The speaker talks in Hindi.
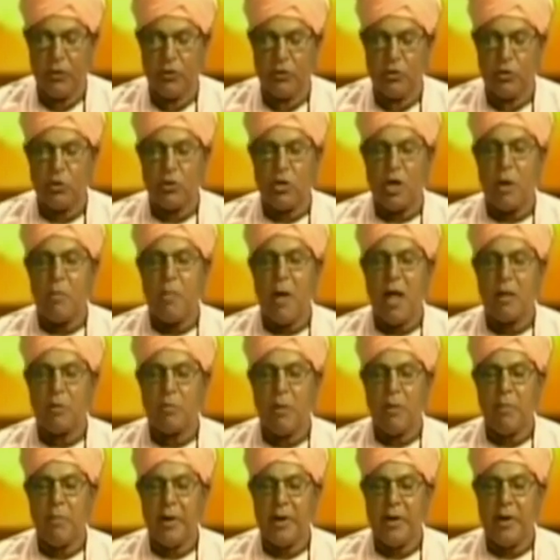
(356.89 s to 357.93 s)
तो
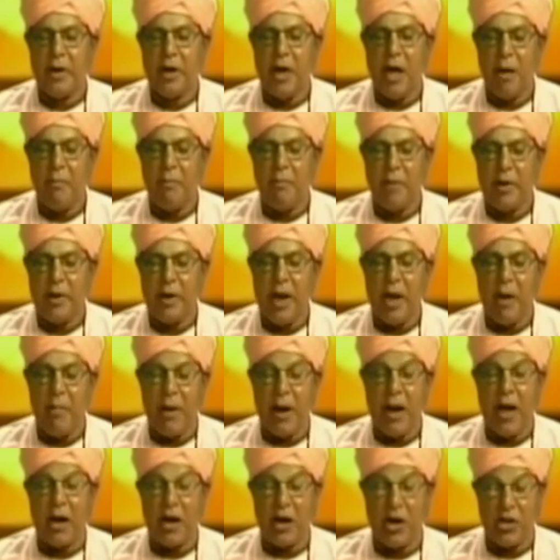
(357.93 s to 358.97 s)
धर्मात्मा मिलना मिलना
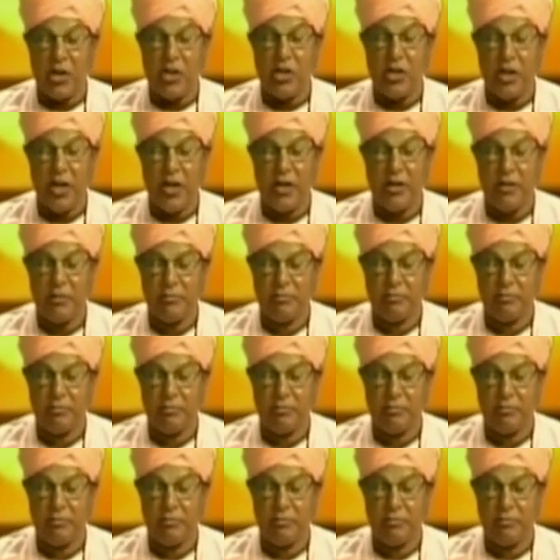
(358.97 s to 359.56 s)
बड़ा कठिन है